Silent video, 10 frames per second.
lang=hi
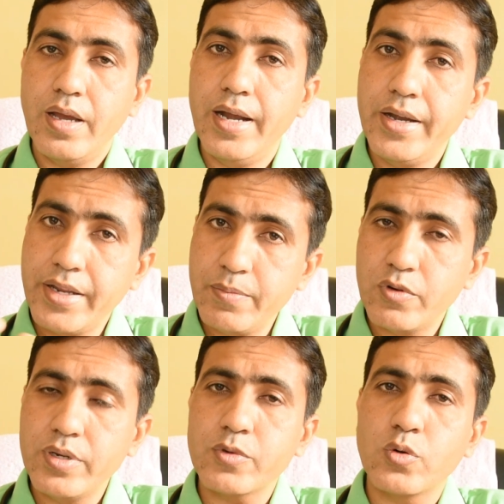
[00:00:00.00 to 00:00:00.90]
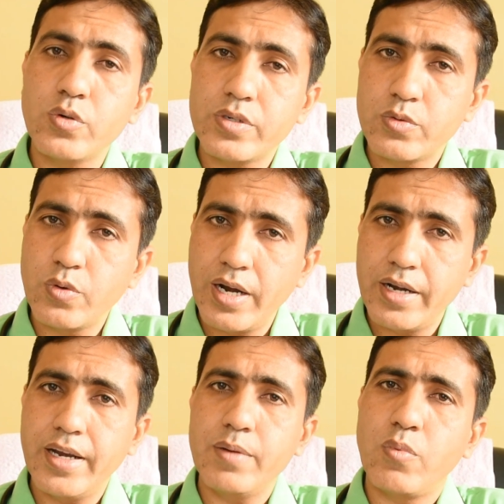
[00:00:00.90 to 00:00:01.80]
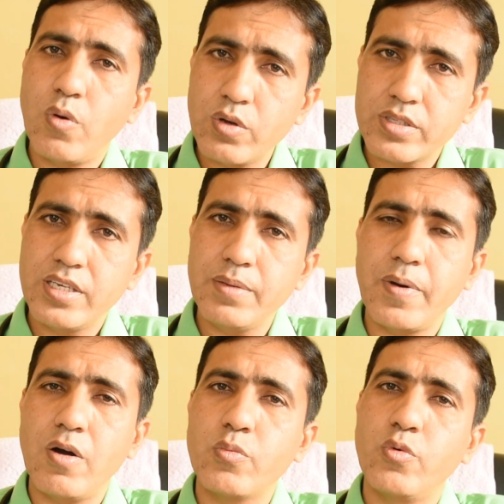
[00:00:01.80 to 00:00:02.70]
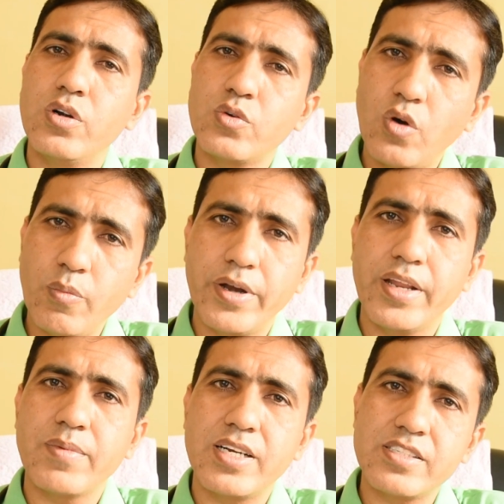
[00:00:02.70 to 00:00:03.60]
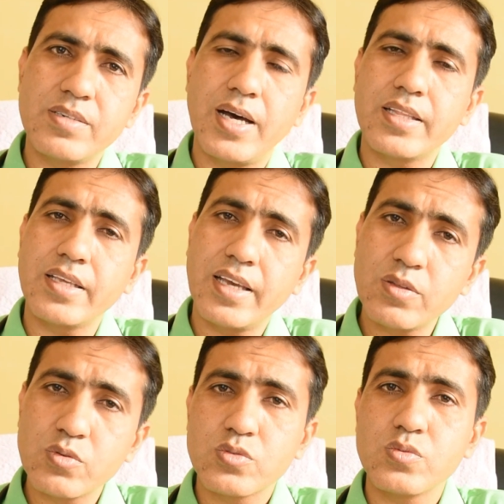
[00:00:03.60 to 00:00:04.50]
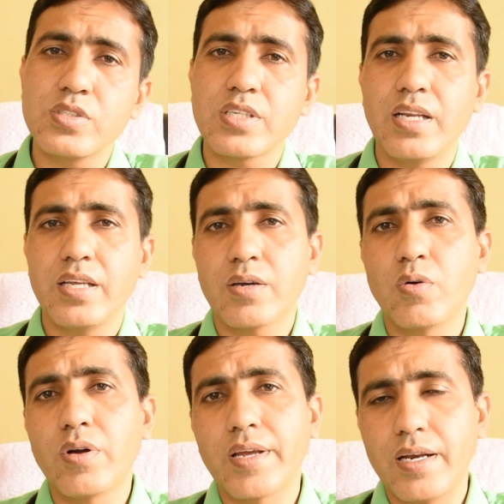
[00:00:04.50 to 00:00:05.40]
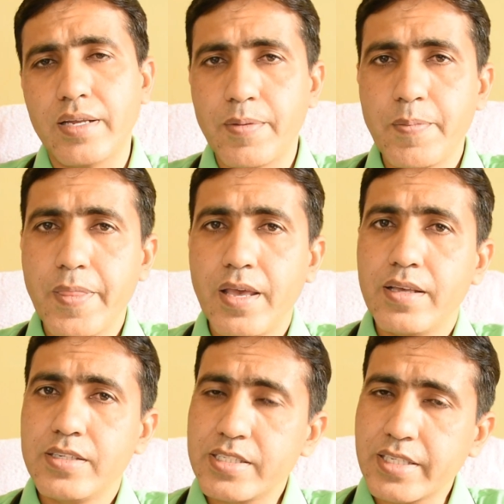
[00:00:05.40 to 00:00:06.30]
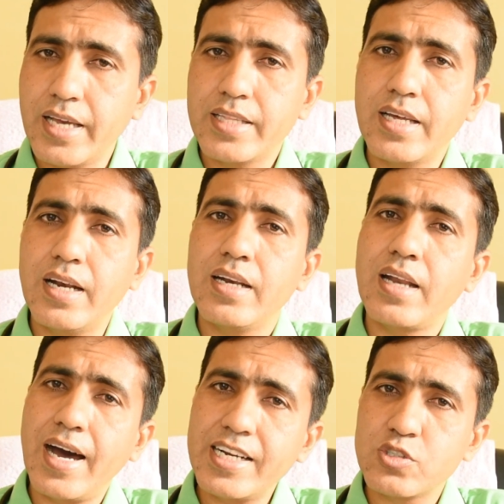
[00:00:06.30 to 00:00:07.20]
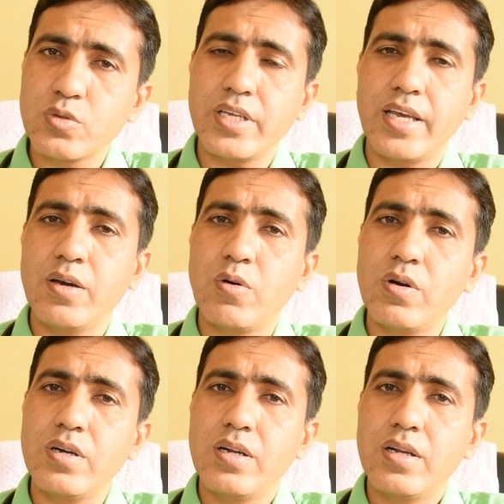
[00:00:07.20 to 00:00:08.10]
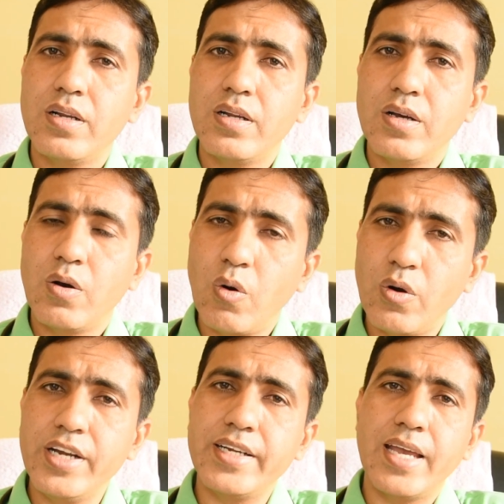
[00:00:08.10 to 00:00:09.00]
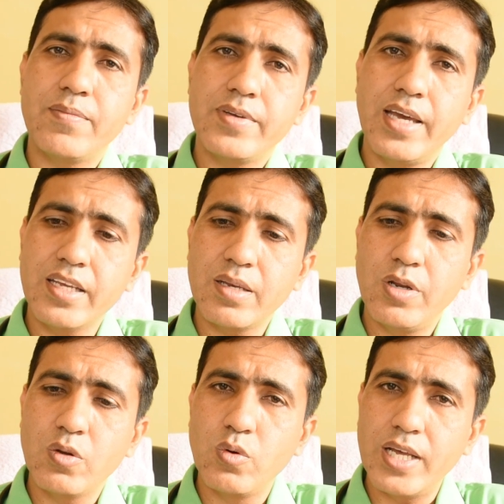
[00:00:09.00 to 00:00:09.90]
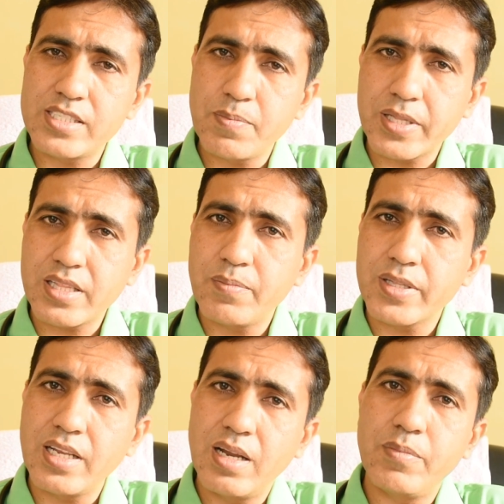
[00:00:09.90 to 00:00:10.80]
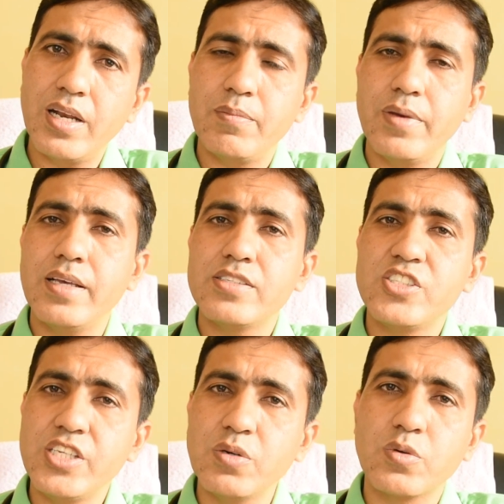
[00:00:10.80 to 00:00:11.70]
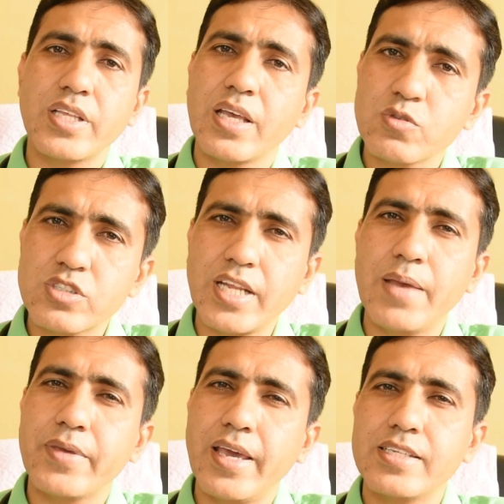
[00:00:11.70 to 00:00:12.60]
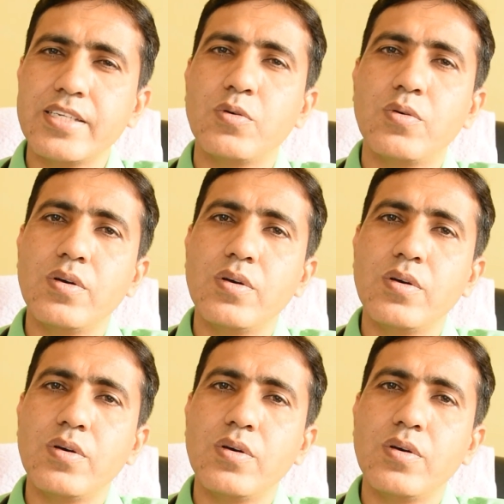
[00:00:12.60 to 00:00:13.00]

एंटीमोनियम क्रूड 200 बहुत ही पावरफुल टॉप लीडिंग मेडिसिन में आती है दोस्तों इसके लिए हॉर्न के लिए जिसके अंदर लार्ज होते हैं हॉर्न हॉर्नी टाइप यानी कि बिल्कुल ऐसे पतले पतले लंबे लंबे सीम होते हैं उस टाइप के ऐसे